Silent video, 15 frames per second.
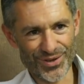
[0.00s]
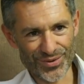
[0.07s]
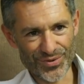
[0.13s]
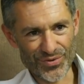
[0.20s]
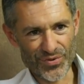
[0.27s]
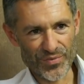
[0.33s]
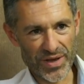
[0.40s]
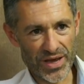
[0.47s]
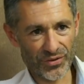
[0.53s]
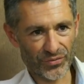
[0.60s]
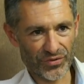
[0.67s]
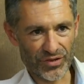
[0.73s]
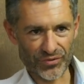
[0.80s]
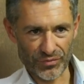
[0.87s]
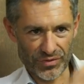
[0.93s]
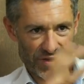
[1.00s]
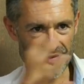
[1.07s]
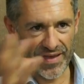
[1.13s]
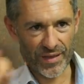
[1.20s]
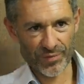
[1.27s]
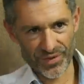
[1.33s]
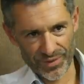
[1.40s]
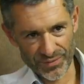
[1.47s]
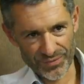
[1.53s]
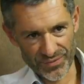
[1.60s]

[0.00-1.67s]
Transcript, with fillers: de lumière, tout ça ce sont des termes hein,